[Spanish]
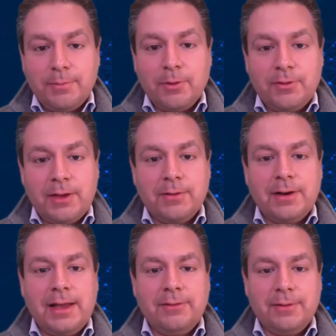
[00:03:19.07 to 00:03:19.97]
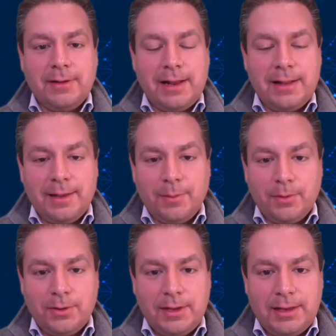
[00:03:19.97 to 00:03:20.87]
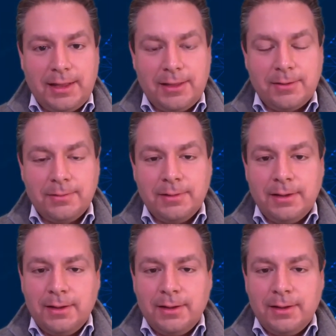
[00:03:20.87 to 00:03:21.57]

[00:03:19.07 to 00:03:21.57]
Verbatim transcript: vocero nacional de Buró de Crédito.